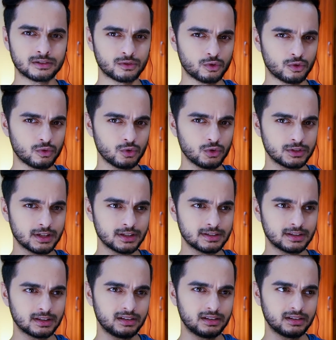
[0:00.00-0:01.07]
con
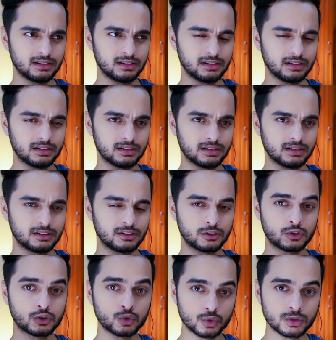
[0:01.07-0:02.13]
cosas ah,
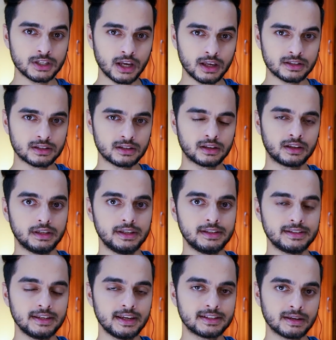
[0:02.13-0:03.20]
sucias. Y
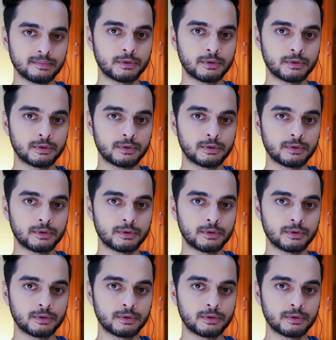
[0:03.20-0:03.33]
si esa